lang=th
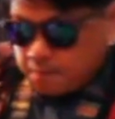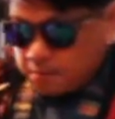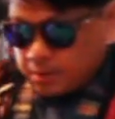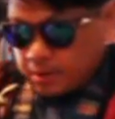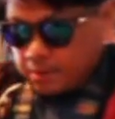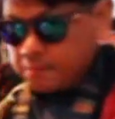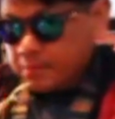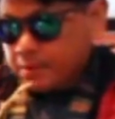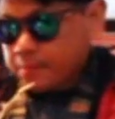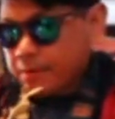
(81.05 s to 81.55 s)
เห
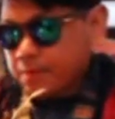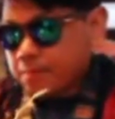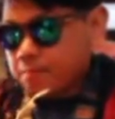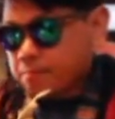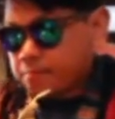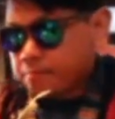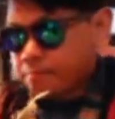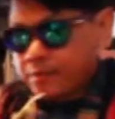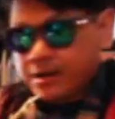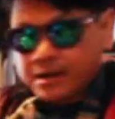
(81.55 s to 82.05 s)
มือนเหมือนเป็น
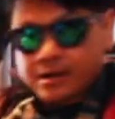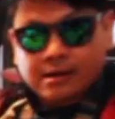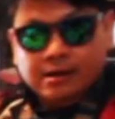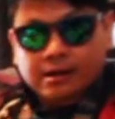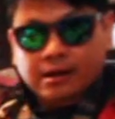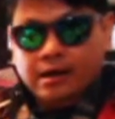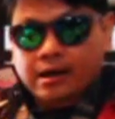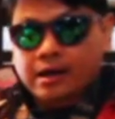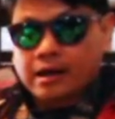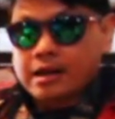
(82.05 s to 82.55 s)
เป็น
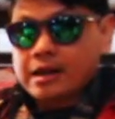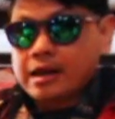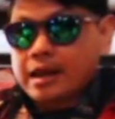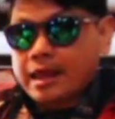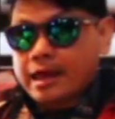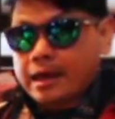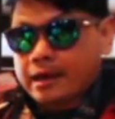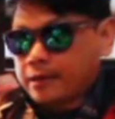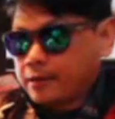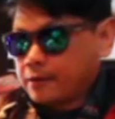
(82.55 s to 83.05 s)
เขาเรียก
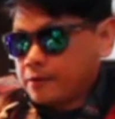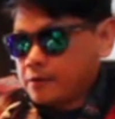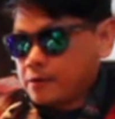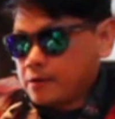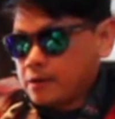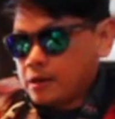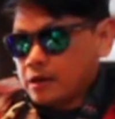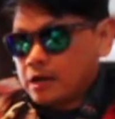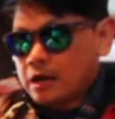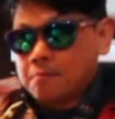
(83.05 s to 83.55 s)
อะไร
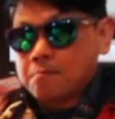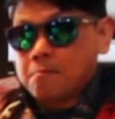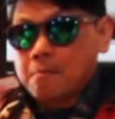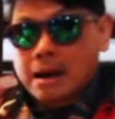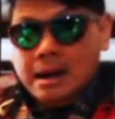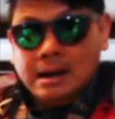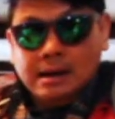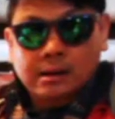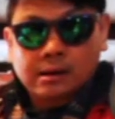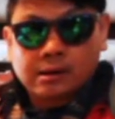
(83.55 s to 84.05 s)
กำ
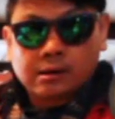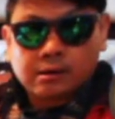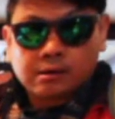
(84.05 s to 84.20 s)
มัง